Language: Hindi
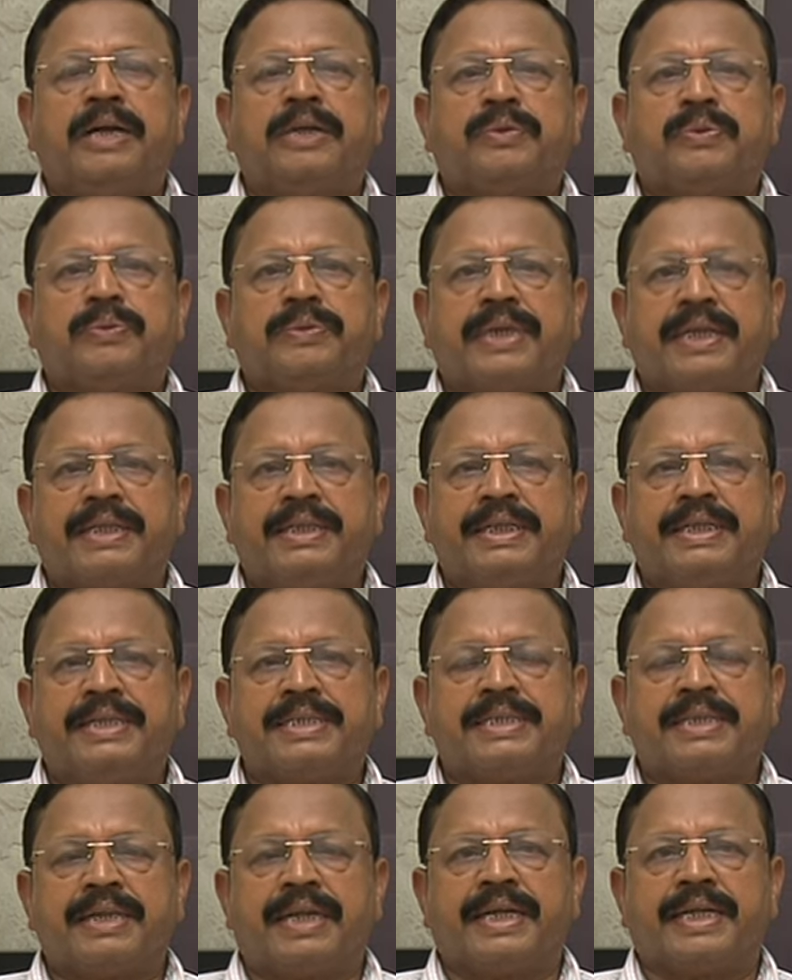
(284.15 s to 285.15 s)
तो यदि
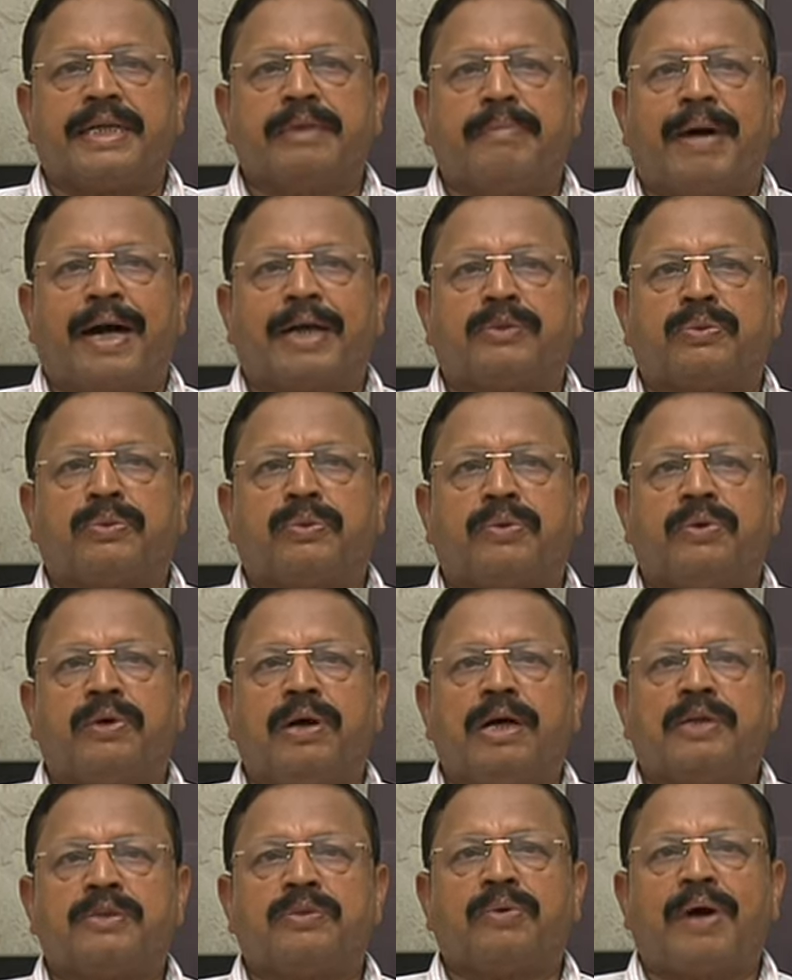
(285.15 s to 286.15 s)
इस तरह की बात हो
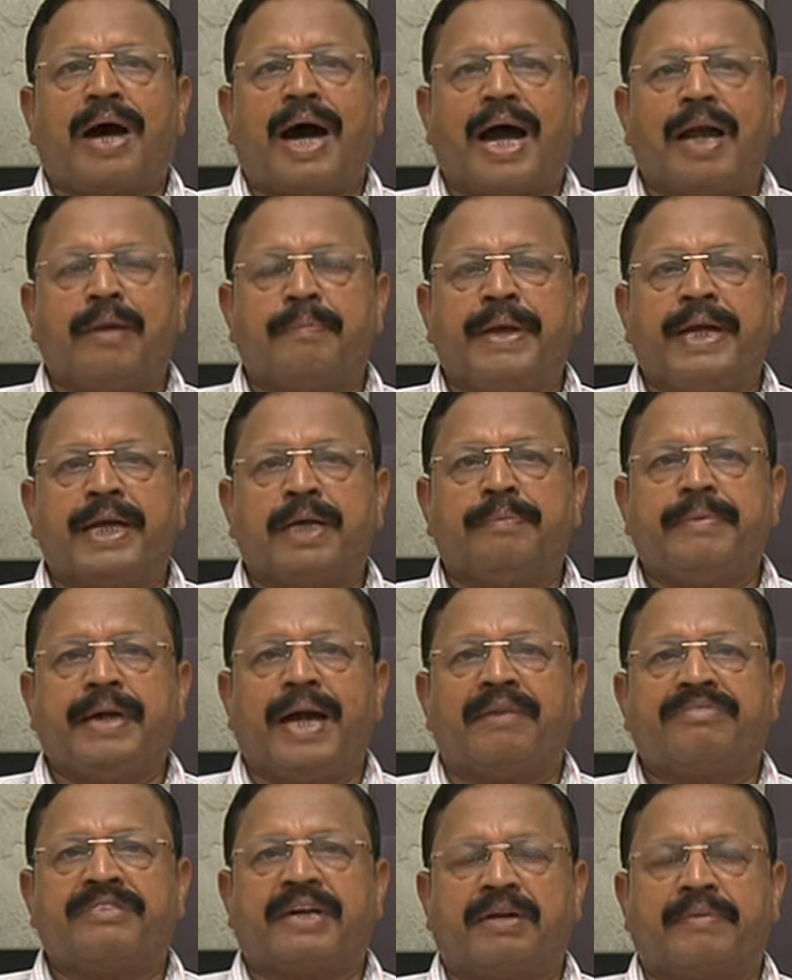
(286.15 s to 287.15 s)
तो आई बैंक में
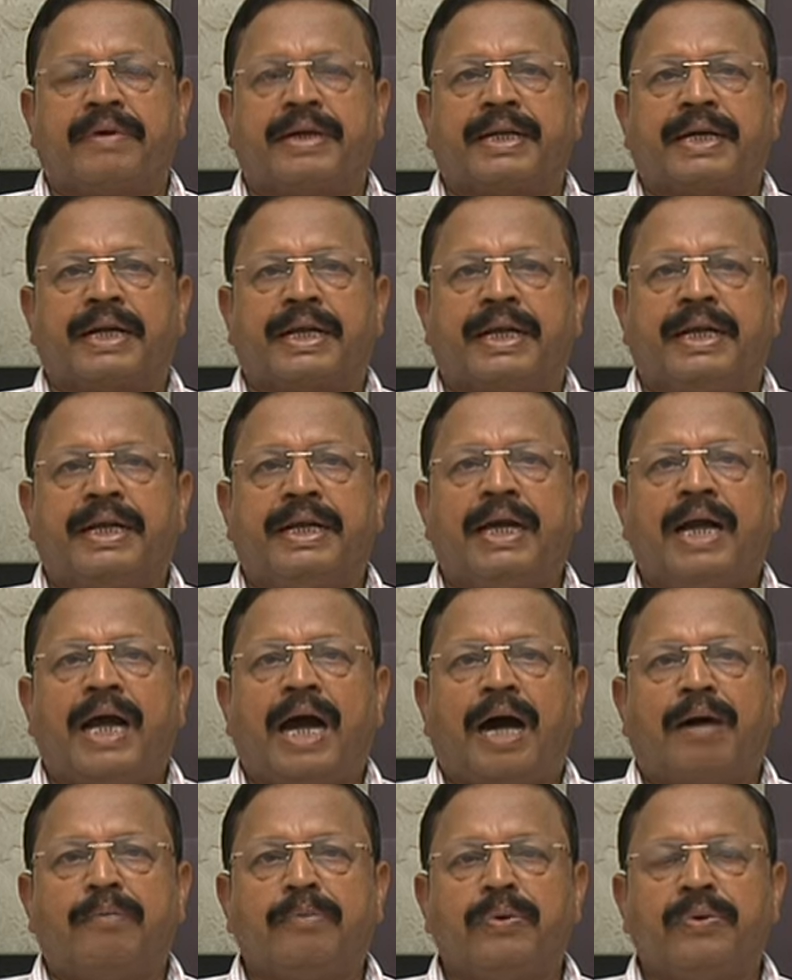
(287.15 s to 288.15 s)
आप खबर करें
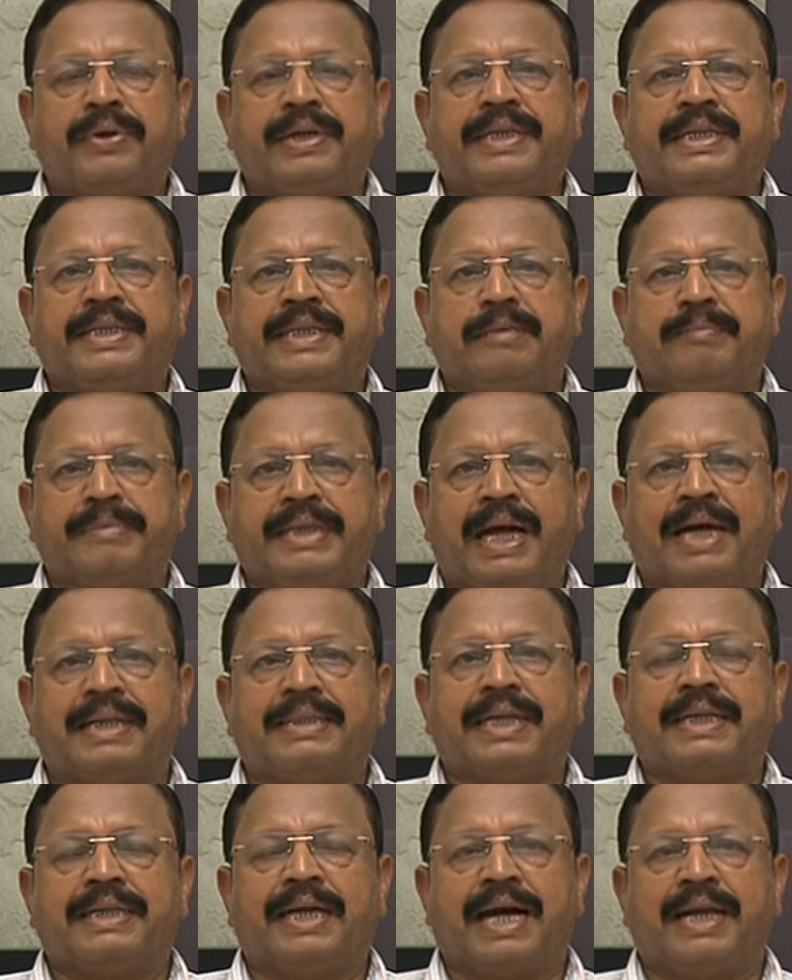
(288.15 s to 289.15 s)
हम लोग की टीम यहाँ
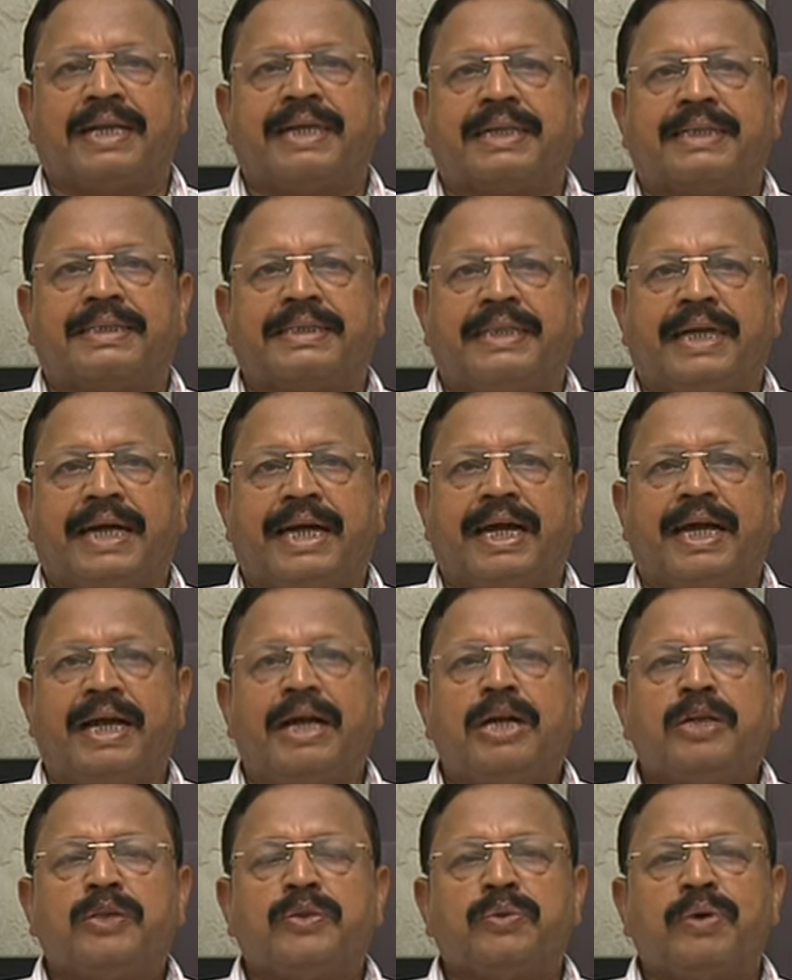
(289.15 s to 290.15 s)
तैयार रहती है
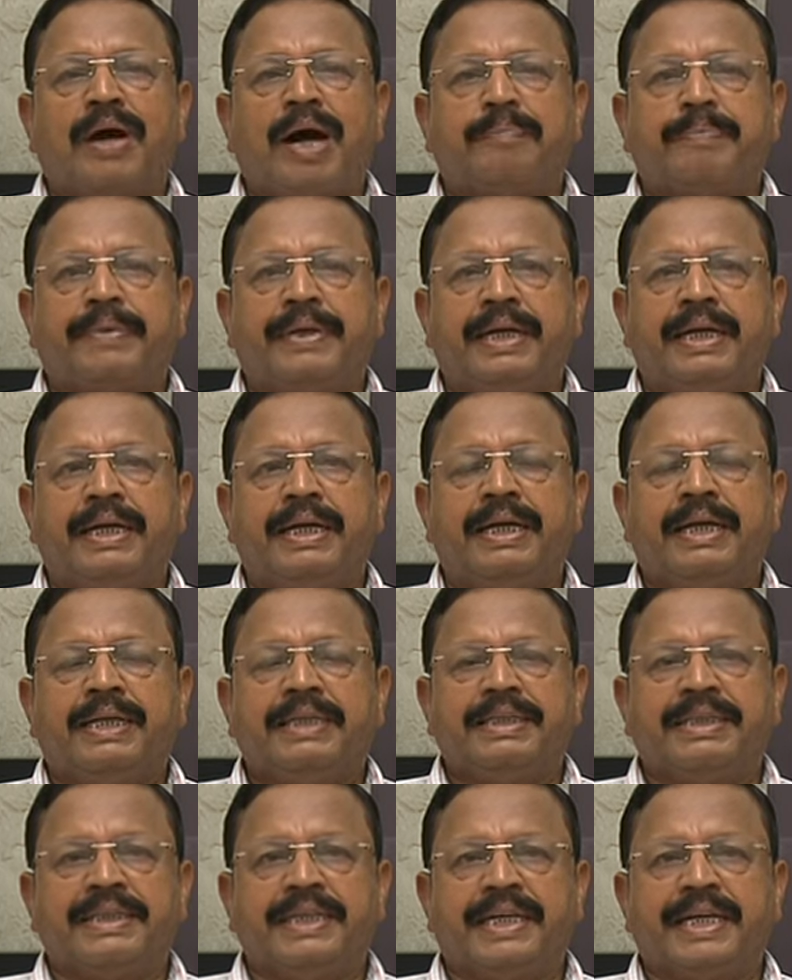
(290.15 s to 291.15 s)
जो आपके
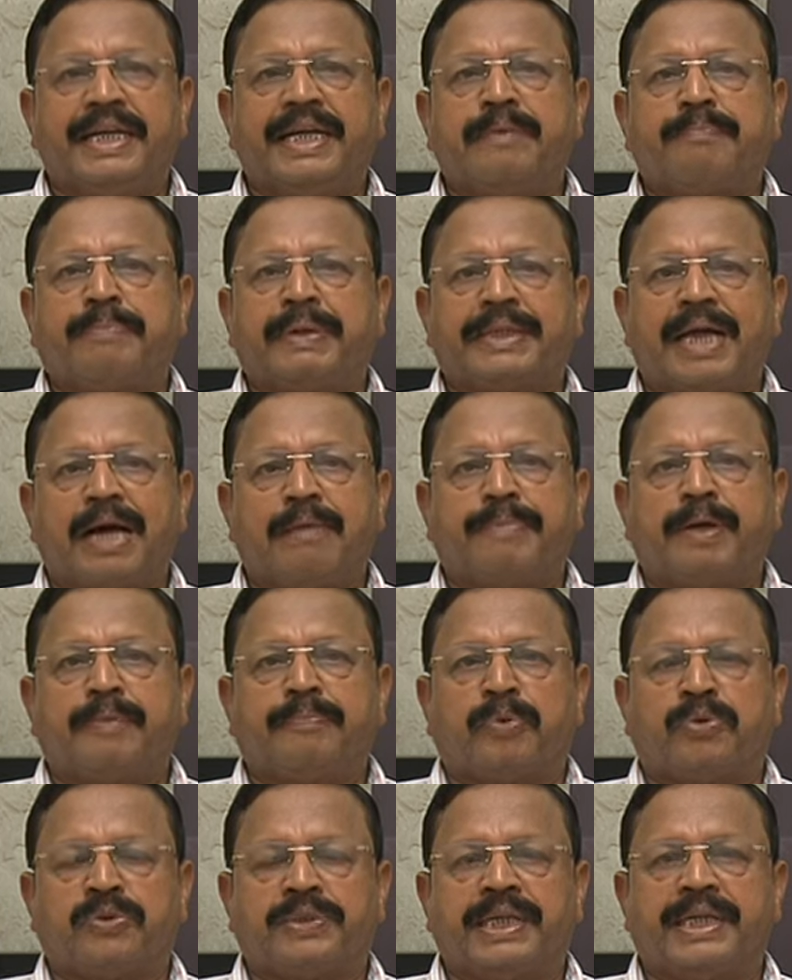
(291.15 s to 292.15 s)
दिए गए पता पर
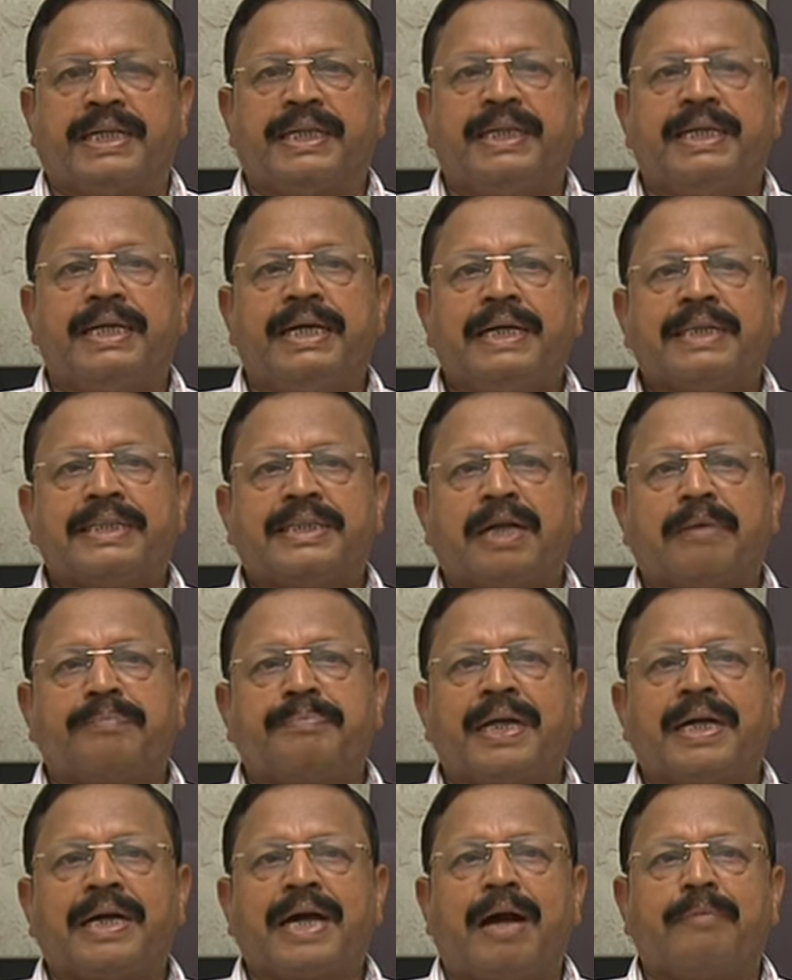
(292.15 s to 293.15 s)
पहुँचेगी तब
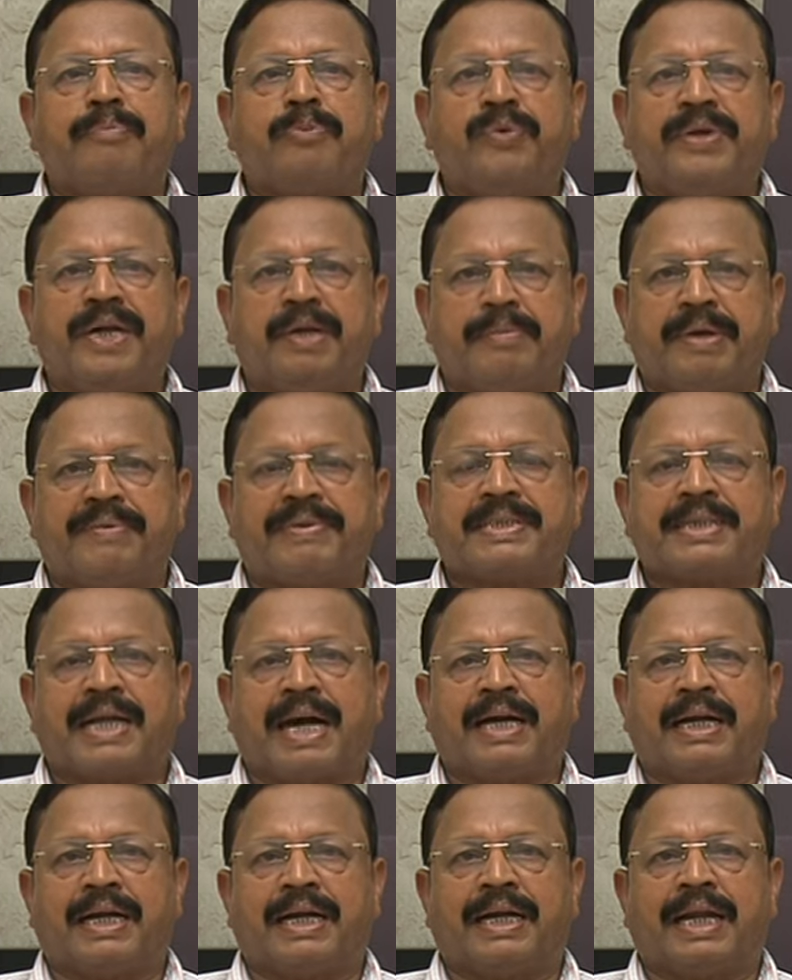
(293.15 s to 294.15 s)
तक आपको ये व्यवस्था
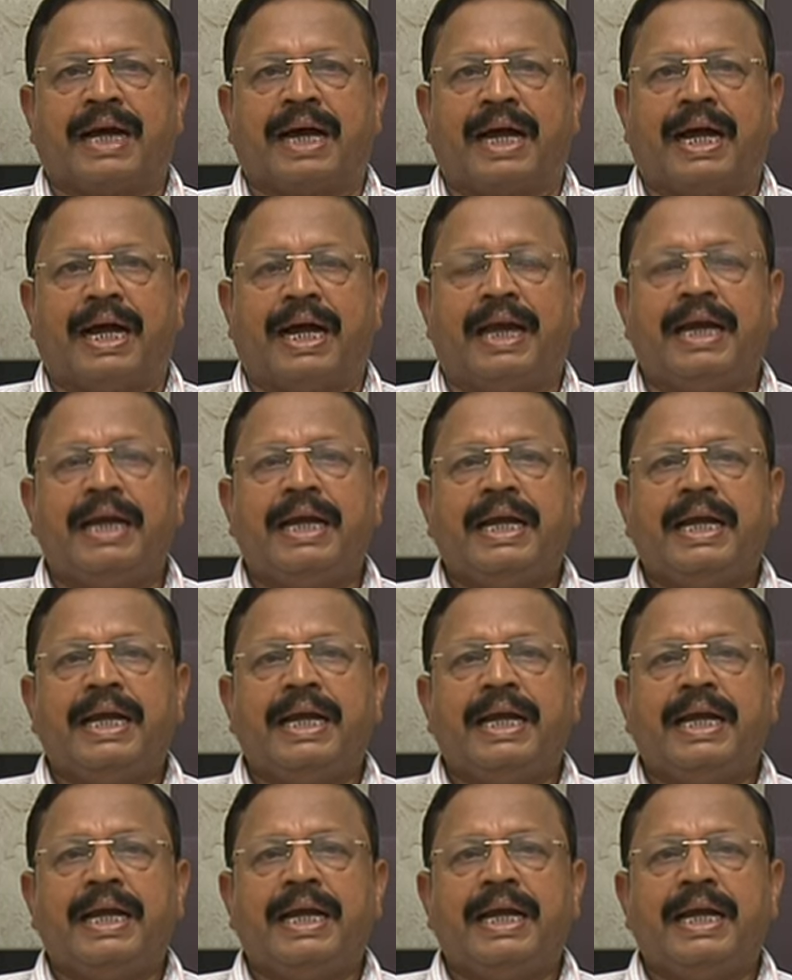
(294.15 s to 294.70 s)
करना है